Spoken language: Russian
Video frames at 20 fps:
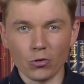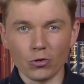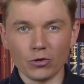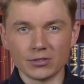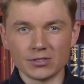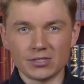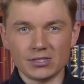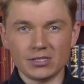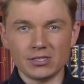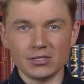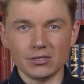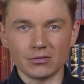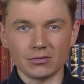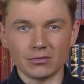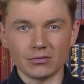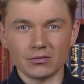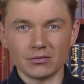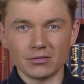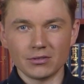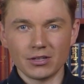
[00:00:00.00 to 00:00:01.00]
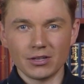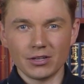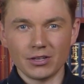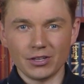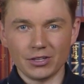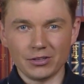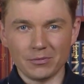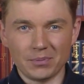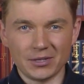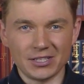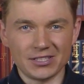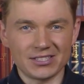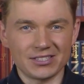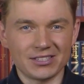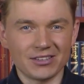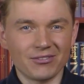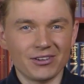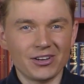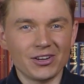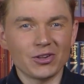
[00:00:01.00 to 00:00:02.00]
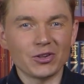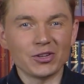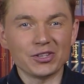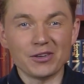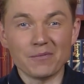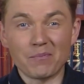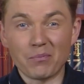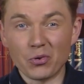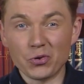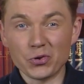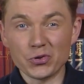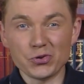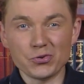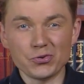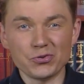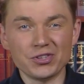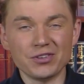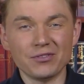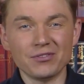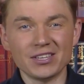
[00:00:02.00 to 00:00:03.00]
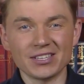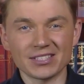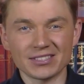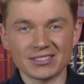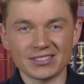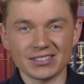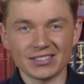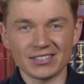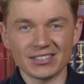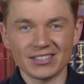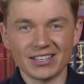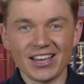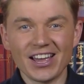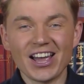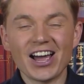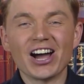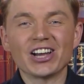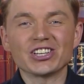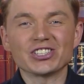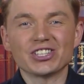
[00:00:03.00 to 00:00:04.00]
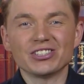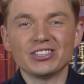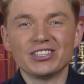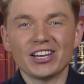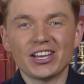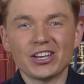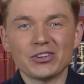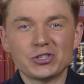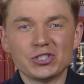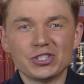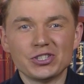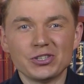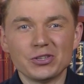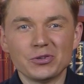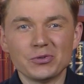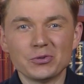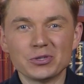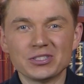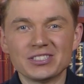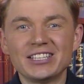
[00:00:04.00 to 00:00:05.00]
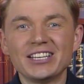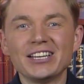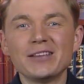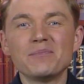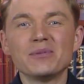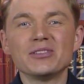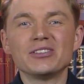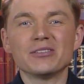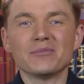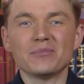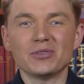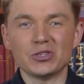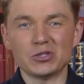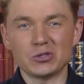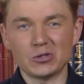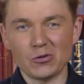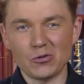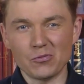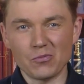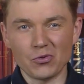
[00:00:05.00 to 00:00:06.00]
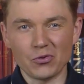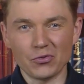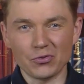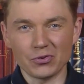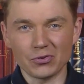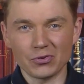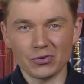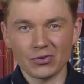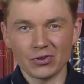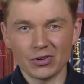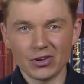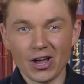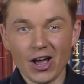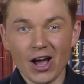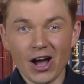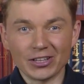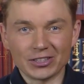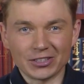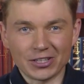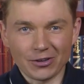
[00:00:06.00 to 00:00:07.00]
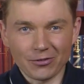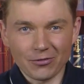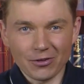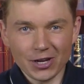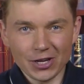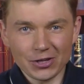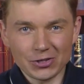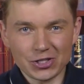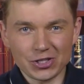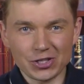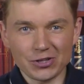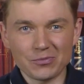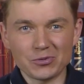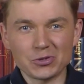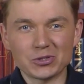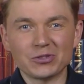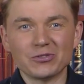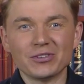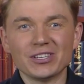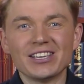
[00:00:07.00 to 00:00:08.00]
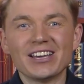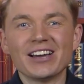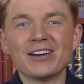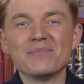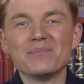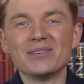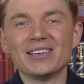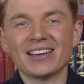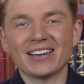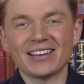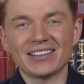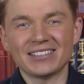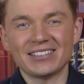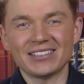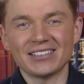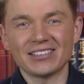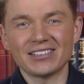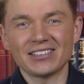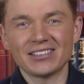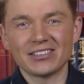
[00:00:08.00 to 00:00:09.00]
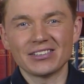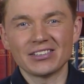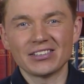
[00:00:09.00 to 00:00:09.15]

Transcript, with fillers: полон сил и представлял Японию невестой ожидающие его с трепетом и с любовью, открывающие ему свои объятия.